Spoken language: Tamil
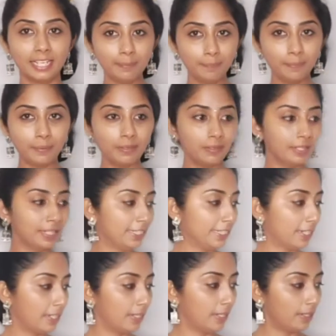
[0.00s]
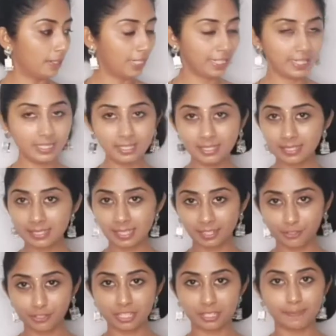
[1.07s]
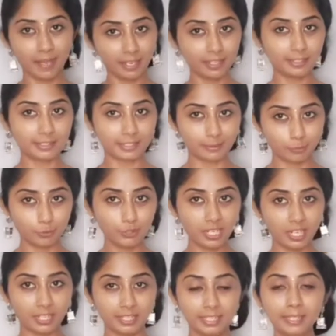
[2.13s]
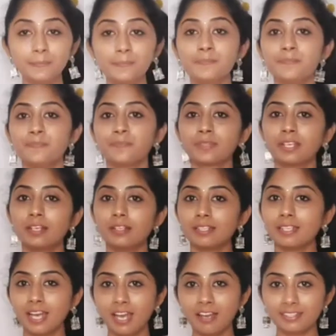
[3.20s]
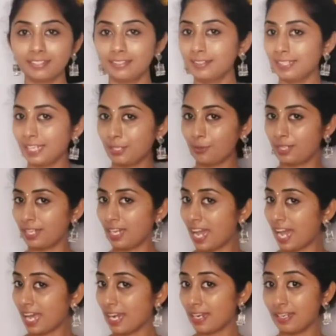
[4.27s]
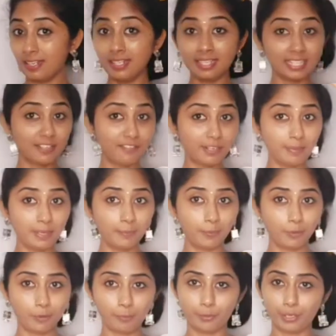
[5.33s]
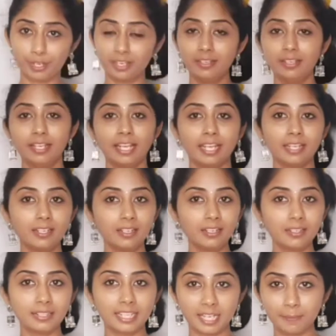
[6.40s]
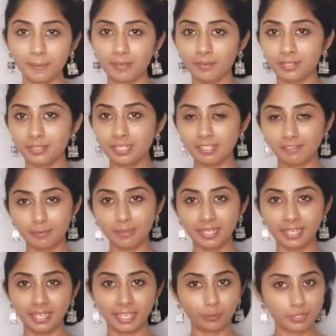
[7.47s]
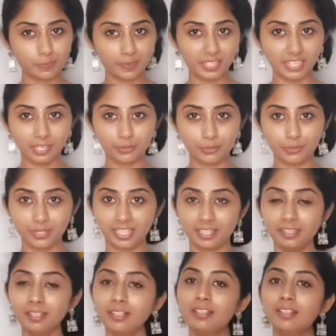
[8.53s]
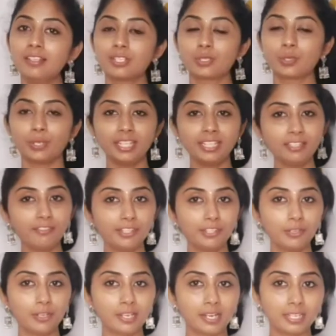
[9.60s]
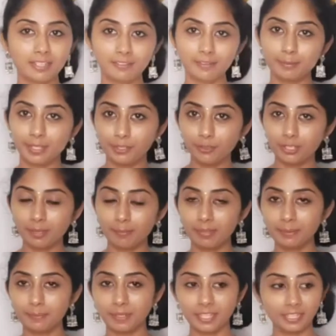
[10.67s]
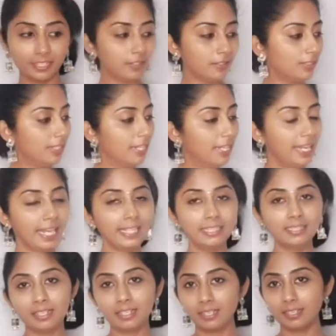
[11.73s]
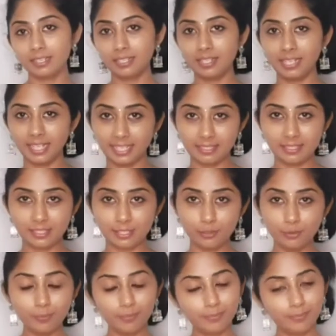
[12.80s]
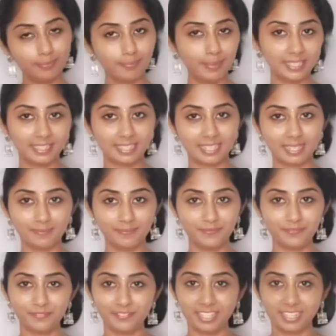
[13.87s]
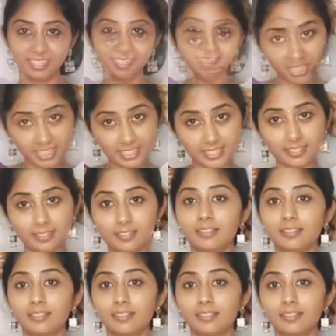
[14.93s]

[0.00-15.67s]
இப்போ இந்த லெகின்ஸ் கலெக்ஷன்ஸ் பார்க்குறதுக்கு முன்னாடி நான் வந்து என்னோட ஹேரில் டவர் பன் போட போகிறேன் ஏன்னா நிறைய பேர் வந்து டவர் பண்ணை ரெக்வஸ்ட் பண்ணி கேட்டிருந்தீங்க ஸோ இந்த வீடியோவில் நான் டவர் பண்ணியும் கம்ப்ளீட் பண்ணிவிட்டு இந்த லெகின்ஸையும் பார்த்துடலாம் வாங்க வெயிட்